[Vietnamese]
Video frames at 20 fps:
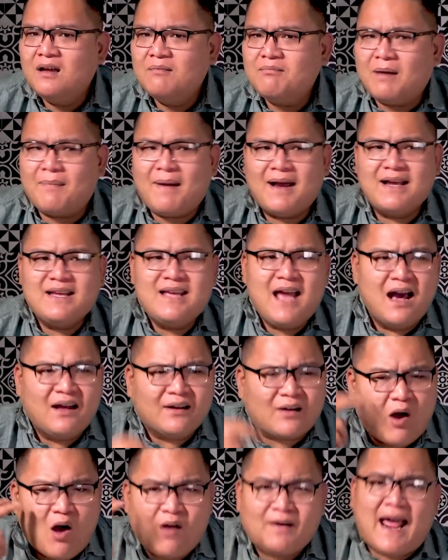mà bạn nhớ
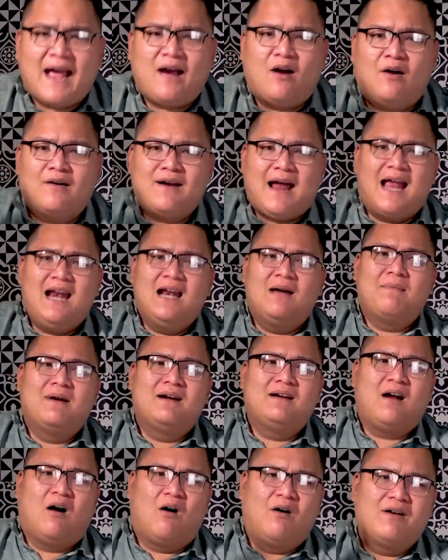rõ ràng hồi nãy là
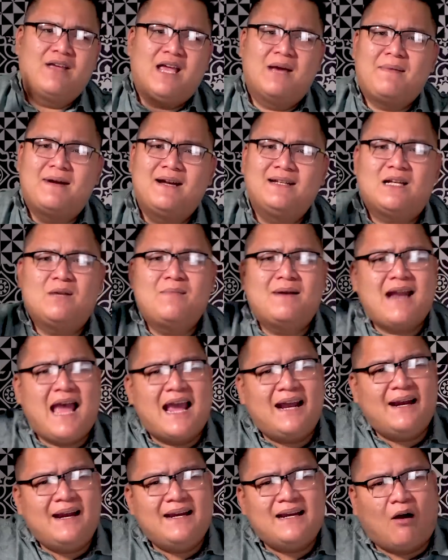mình ngồi vậy mình đi tiểu mình để
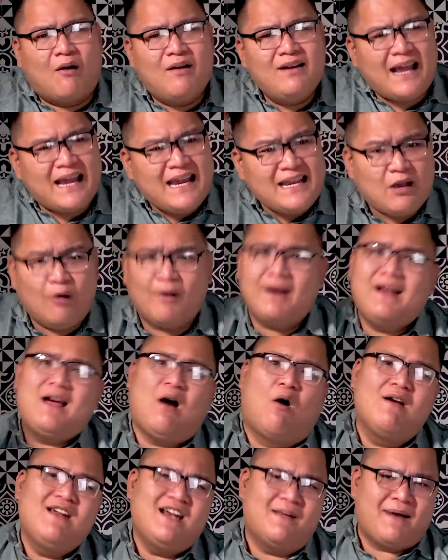cái điện thoại ngay chỗ cái
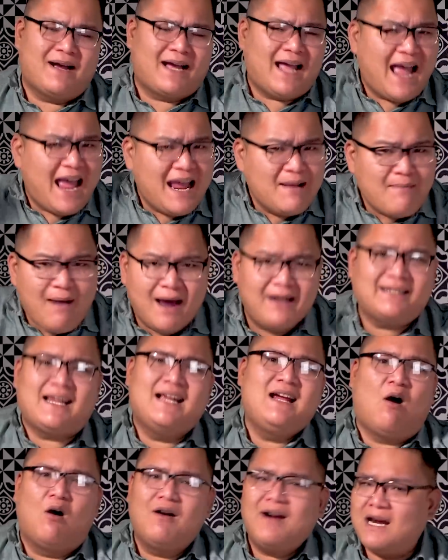gói này mà kế bên cái
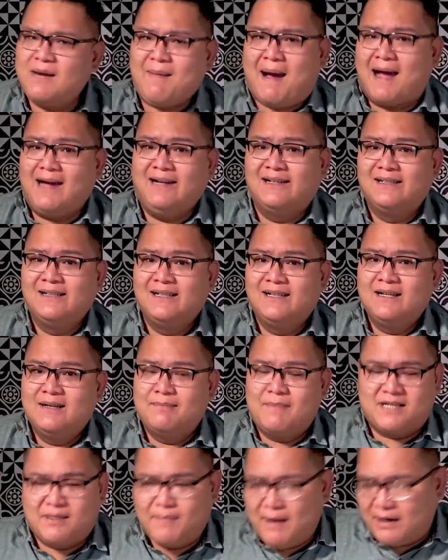gói đây mà
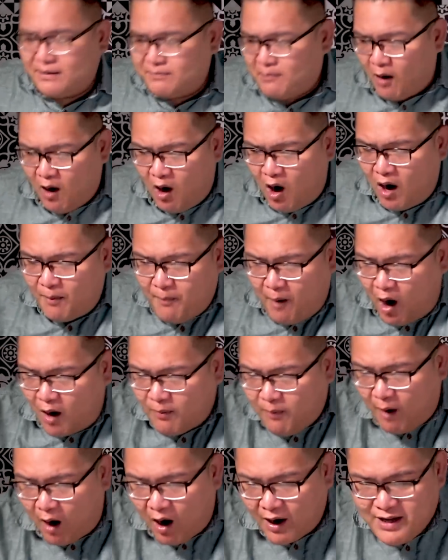mà sao bạn bò mò
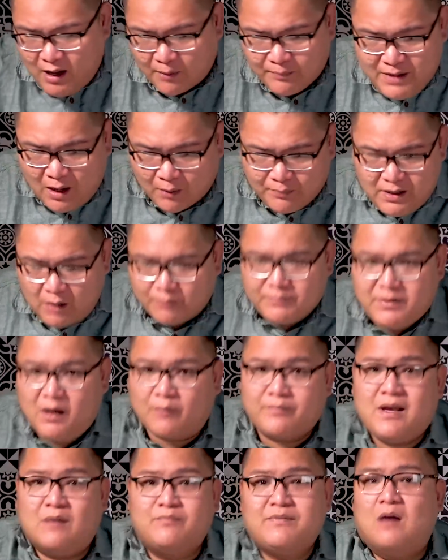mò vòng vòng vòng vòng
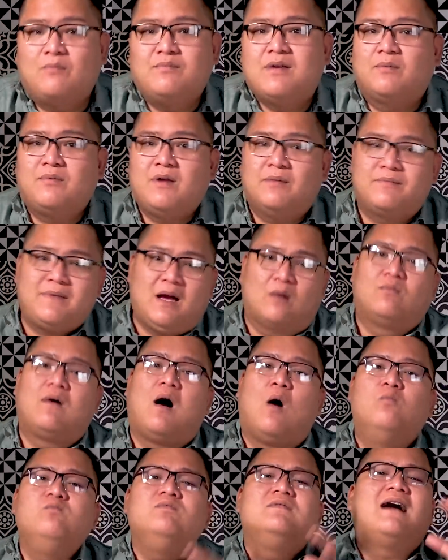vòng vòng vòng vòng vòng
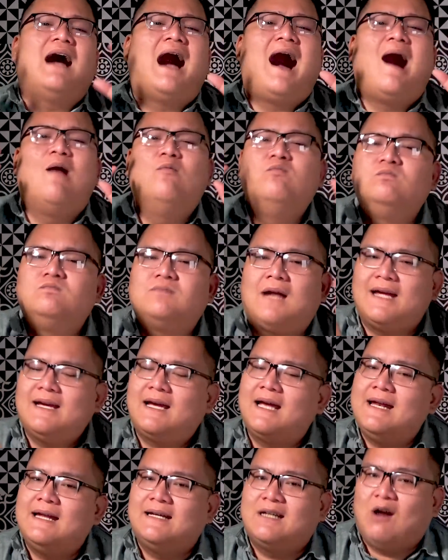cũng không thấy
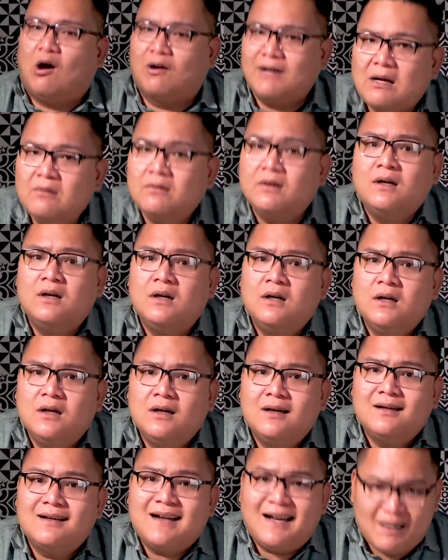cái điện thoại đâu
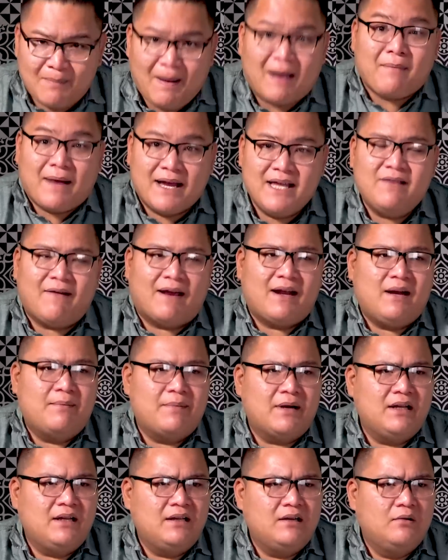đó là bạn bị như vậy đó mới
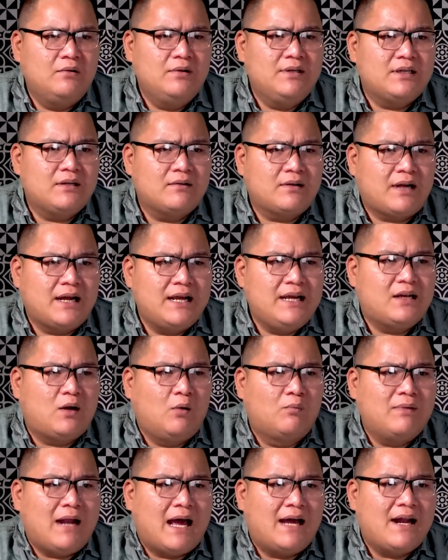nói ôi sao kỳ
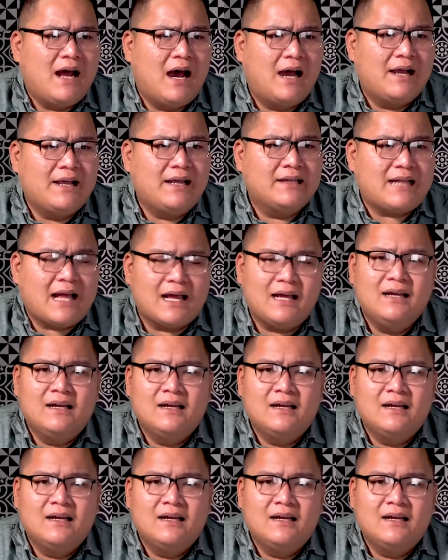cục lạ đời vậy ta